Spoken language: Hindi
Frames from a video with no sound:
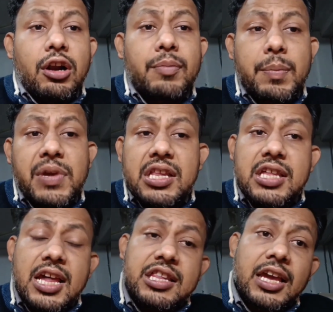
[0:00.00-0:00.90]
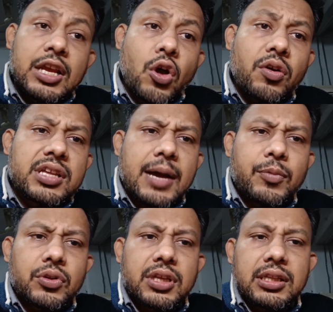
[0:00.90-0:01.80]
और बीपीएससी ऐसे ही नौकरी
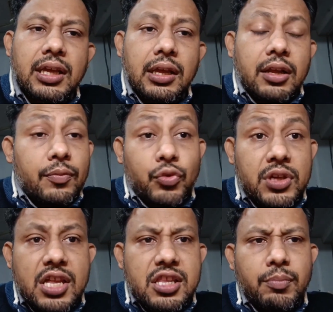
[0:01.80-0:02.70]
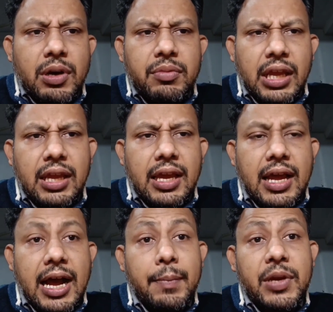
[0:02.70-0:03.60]
आपको दे दे तो ये संभव नहीं है
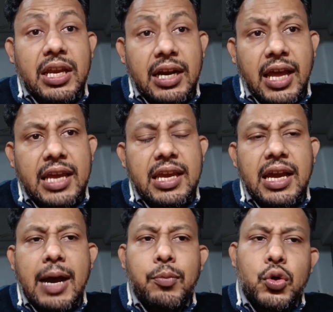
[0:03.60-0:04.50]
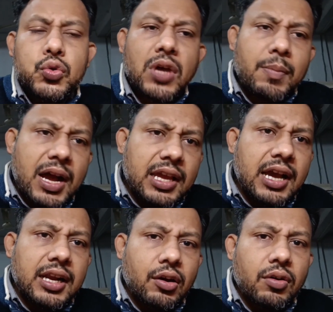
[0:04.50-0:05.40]
आपकी लड़ाई है आपको स्वयं आगे
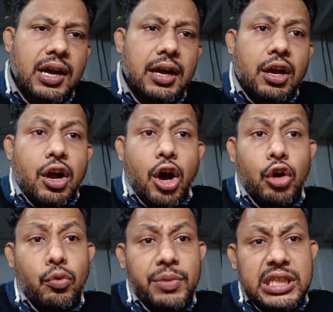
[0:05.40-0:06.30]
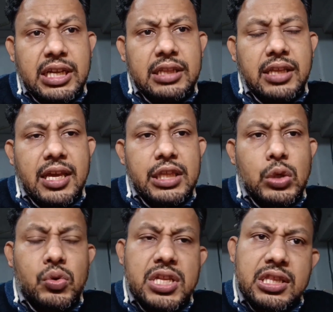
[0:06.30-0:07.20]
आना होगा और उम्मीद करते हैं
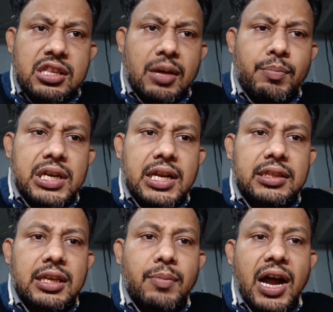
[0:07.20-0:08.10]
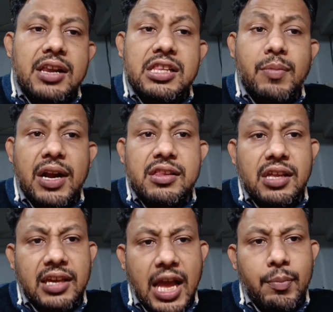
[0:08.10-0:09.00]
कि 19 दिसंबर के दिन भारी से भारी
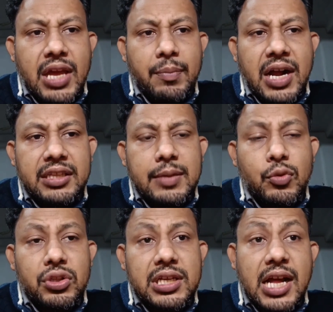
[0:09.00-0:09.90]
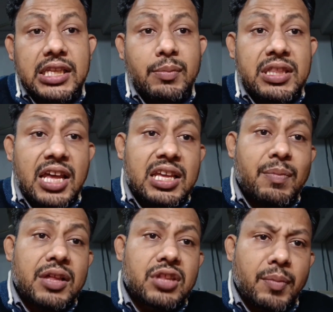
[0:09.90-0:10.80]
संख्या में आप गांधी मूर्ति गांधी मैदान के
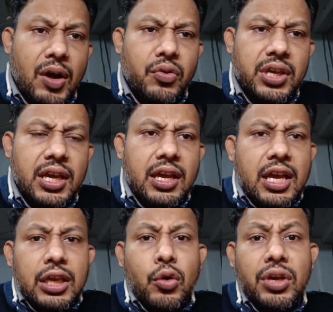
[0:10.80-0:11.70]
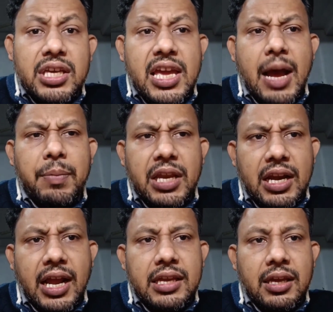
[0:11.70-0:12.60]
पास जमा हुई क्योंकि ये आपकी
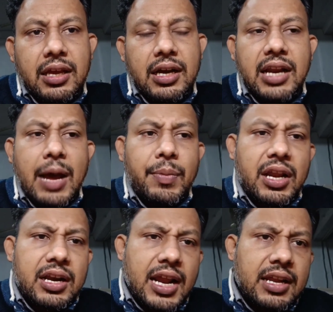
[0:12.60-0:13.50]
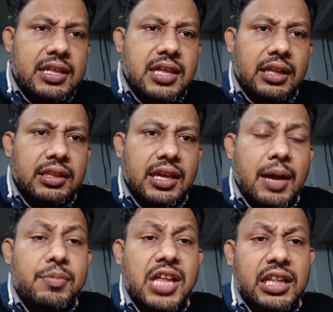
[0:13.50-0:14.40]
लड़ाई है अगर आप लड़ना नहीं चाहते हैं
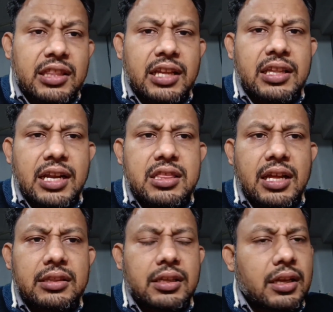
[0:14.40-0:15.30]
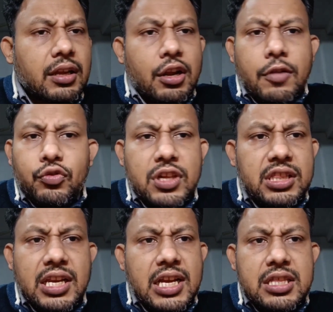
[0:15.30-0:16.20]
आप साथ नहीं देना चाहते हैं तो
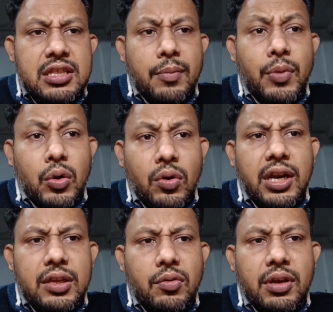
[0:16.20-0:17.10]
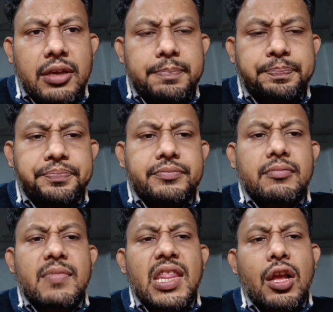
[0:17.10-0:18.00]
इस तरह की चीज़ें बिल्कुल नहीं होंगी
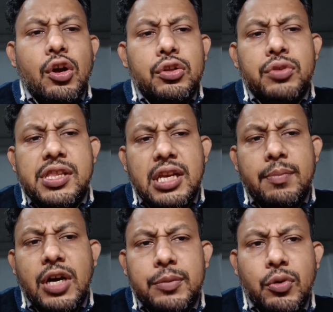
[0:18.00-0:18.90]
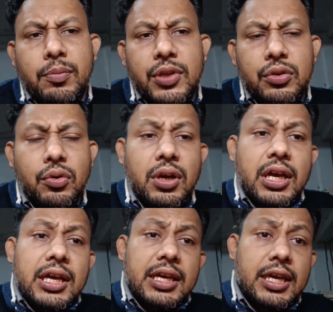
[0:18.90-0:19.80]
और तीसरी महत्वपूर्ण बिंदु
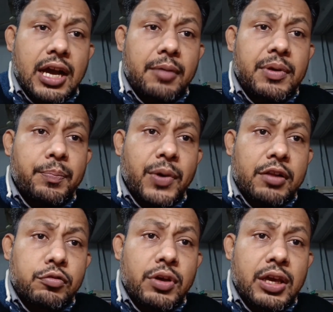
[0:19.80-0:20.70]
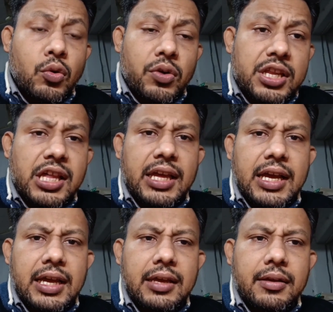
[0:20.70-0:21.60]
कि अभी परसों एक नोटिस
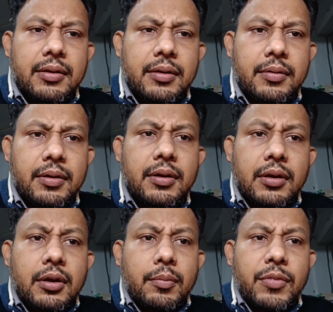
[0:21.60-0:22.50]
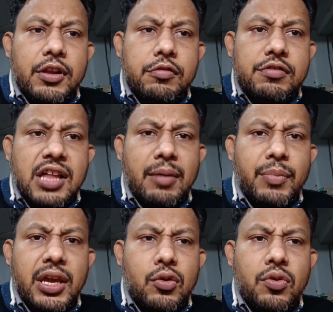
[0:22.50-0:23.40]
आया है परसों शाम
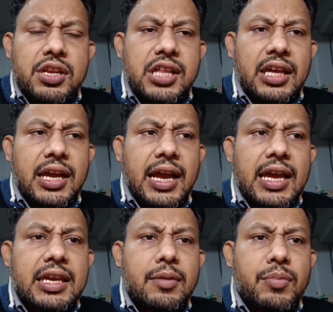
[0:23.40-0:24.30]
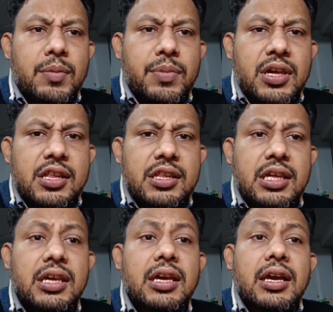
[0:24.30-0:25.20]
में एक नोटिस आया है कि बीपीएससी